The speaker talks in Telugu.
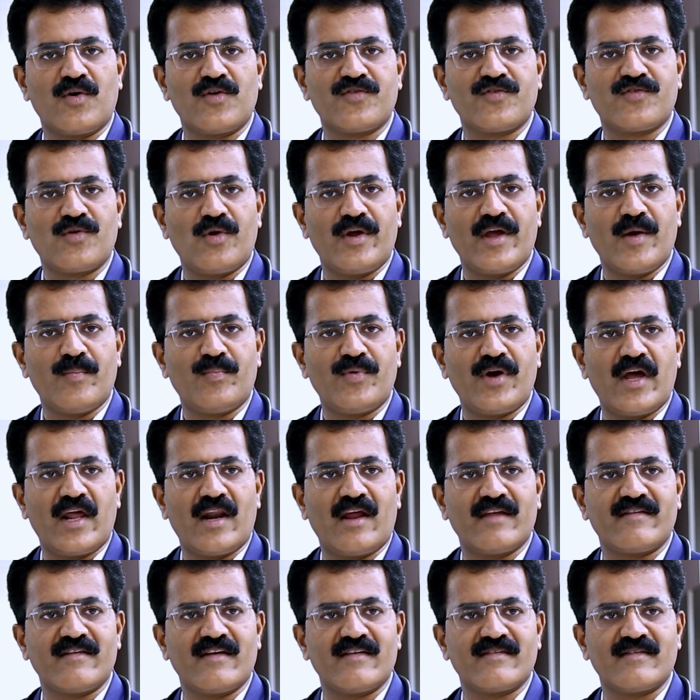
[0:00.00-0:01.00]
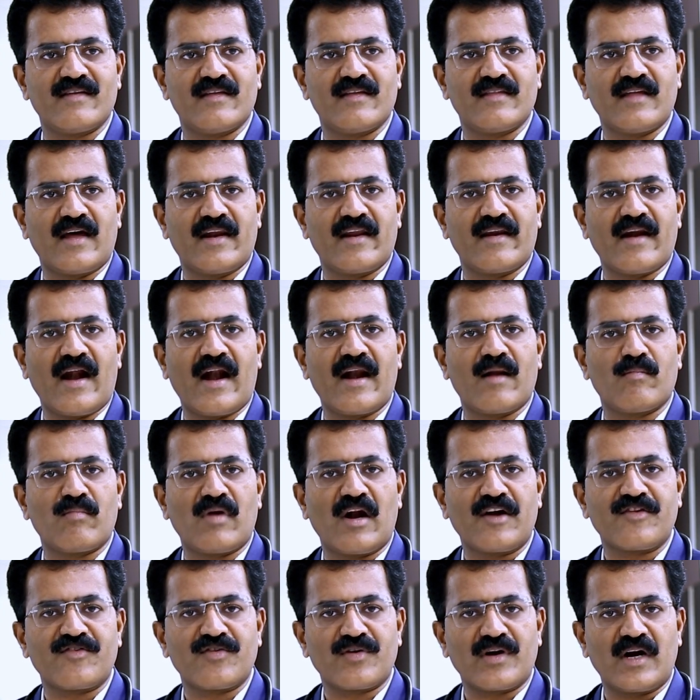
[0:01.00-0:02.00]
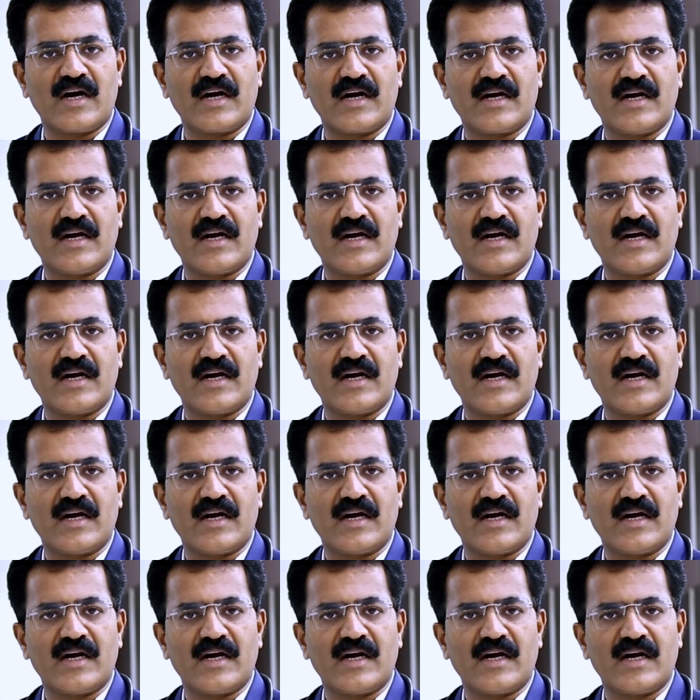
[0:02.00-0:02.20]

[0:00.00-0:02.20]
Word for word: రోజులో ఎప్పుడైనా చేస్తే దాన్ని ర్యాండమ్ బ్లడ్ షుగర్